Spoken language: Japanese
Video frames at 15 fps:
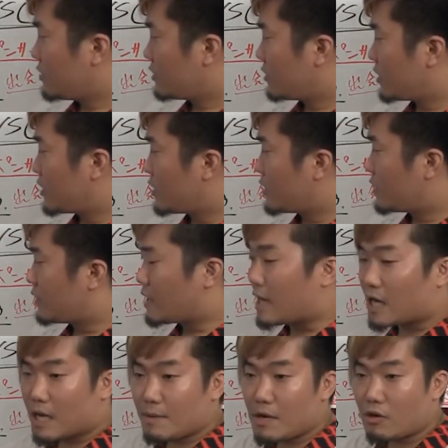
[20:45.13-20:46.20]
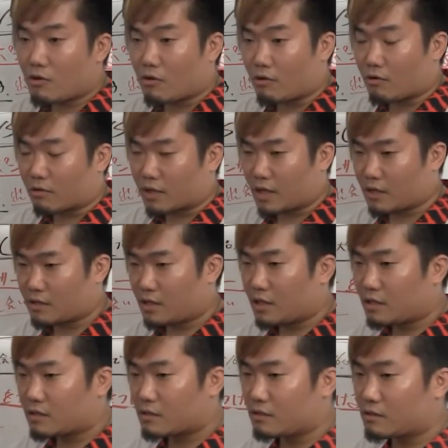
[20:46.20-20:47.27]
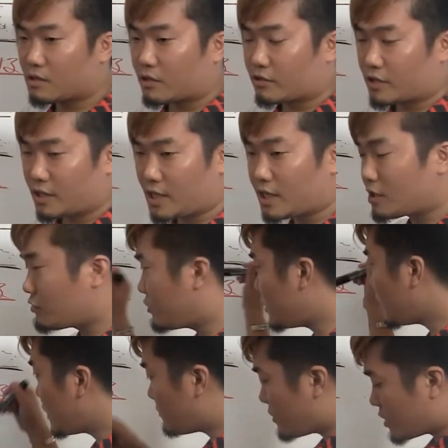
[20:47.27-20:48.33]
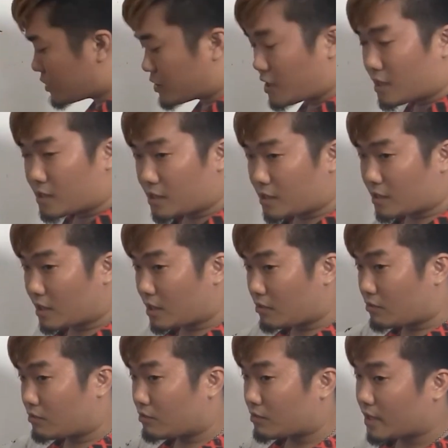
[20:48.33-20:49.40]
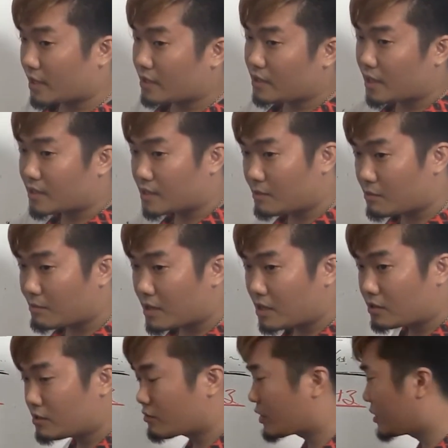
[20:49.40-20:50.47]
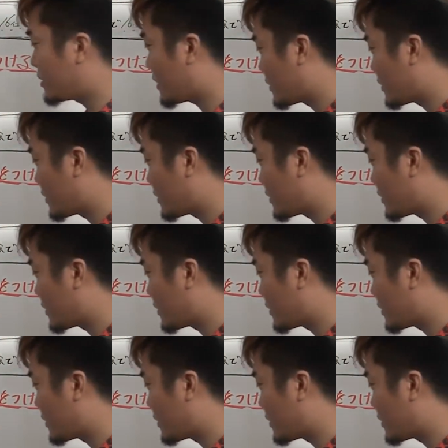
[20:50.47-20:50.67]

たな。えー、仲間をたくさん作ったさっきのいいイメージで、ぜあの、県内全部回るとか言ってた